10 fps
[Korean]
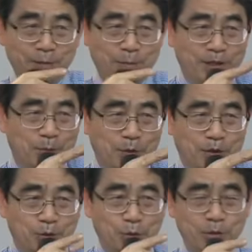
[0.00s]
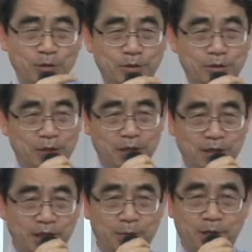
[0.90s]
반대편에서 오면서
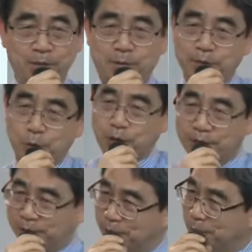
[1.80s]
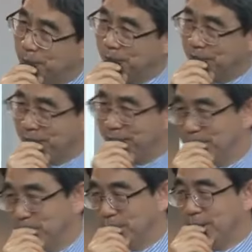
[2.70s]
상대방을 막 욕하는 걸로 이렇게 돼
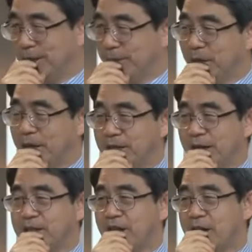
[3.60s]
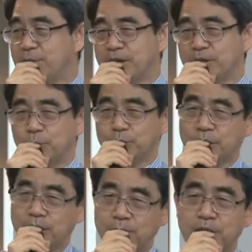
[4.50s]
있습니다. 야 이 낭비하는
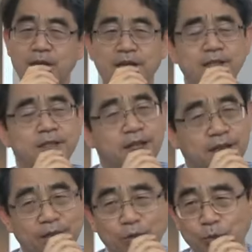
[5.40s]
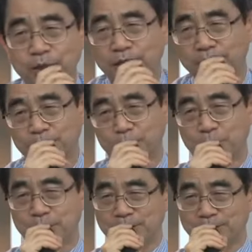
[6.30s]
놈들아 그러면 야 인색한 놈들아 그러고
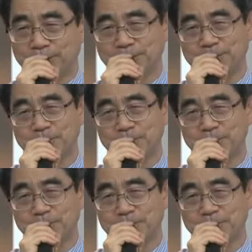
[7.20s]
욕해요.